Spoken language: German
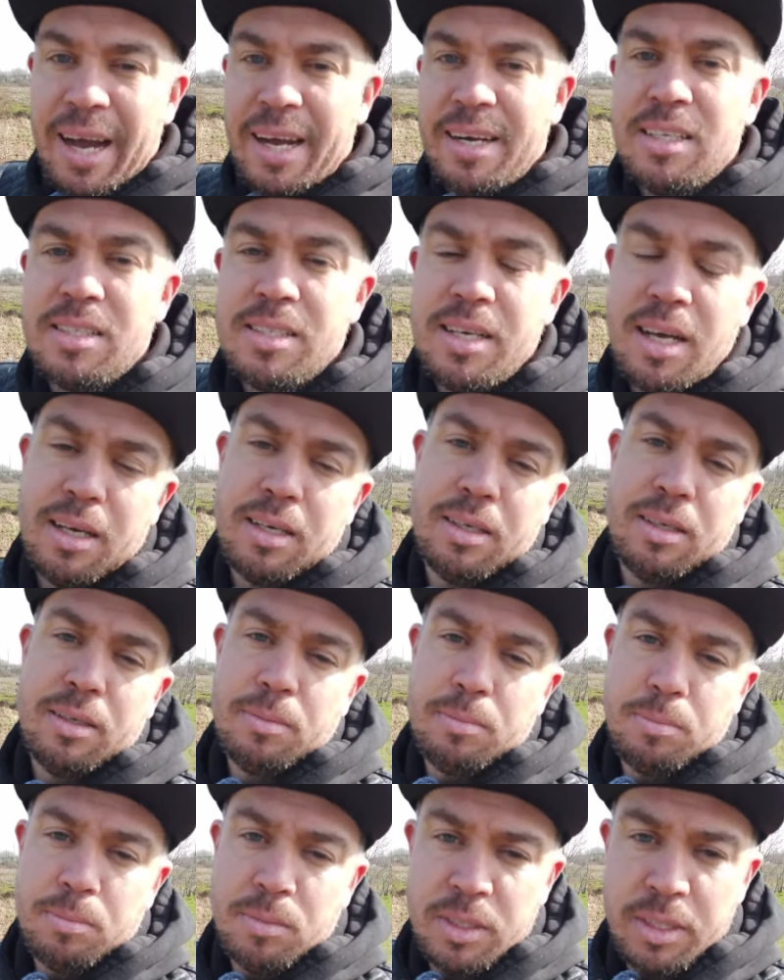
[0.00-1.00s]
Eine
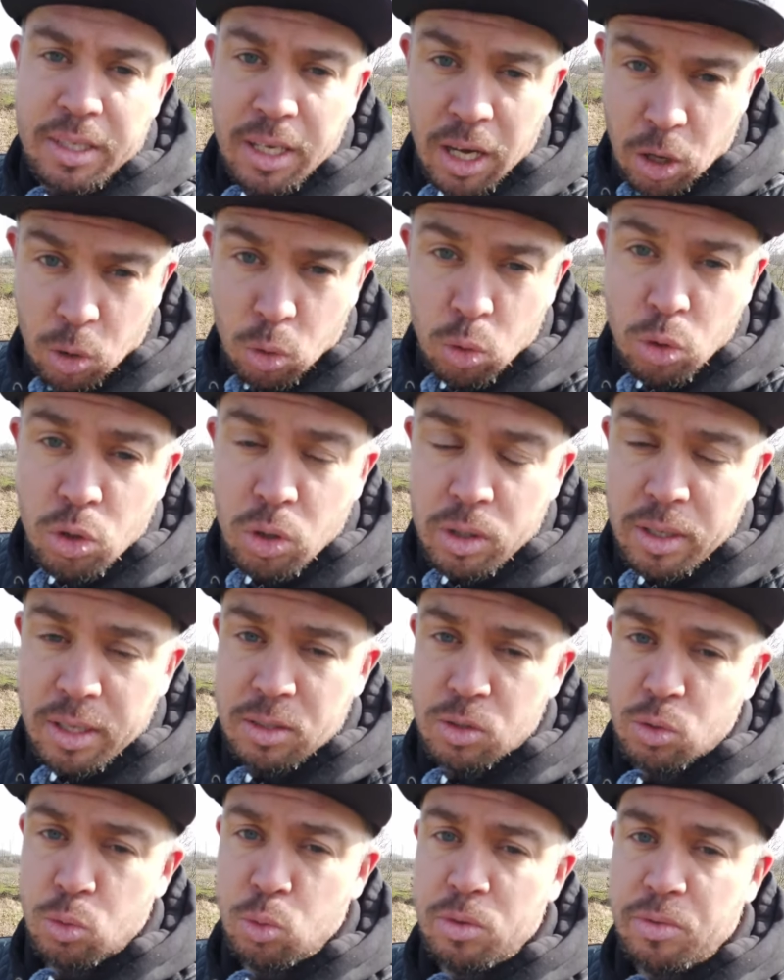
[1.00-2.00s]
Sache, die ich auch noch
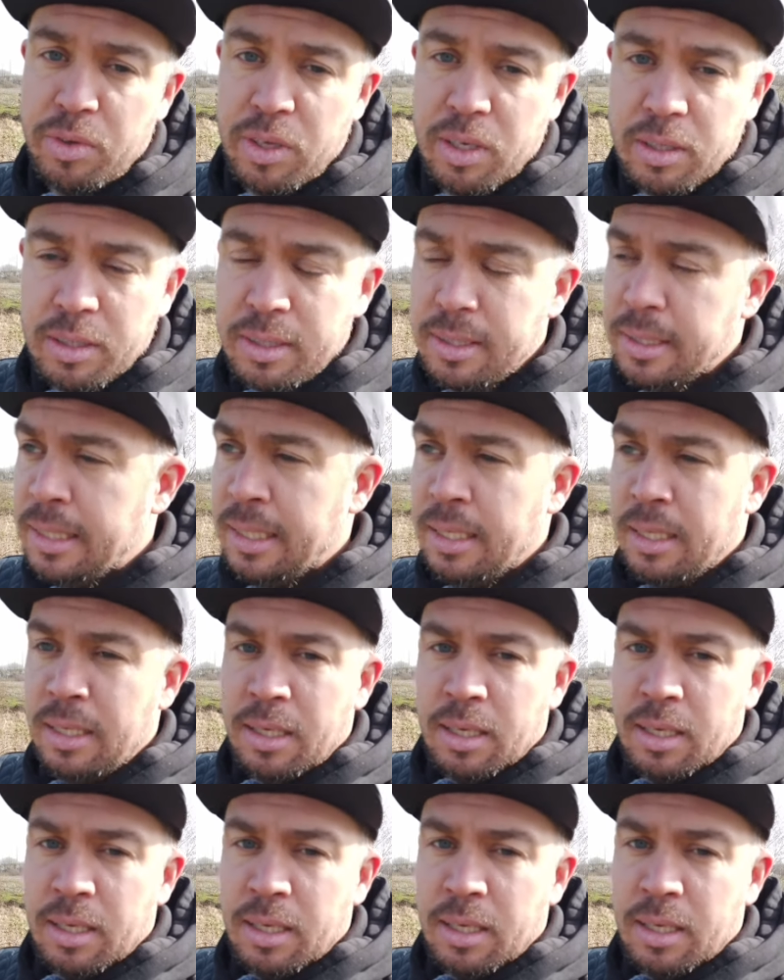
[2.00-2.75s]
ganz gut finde,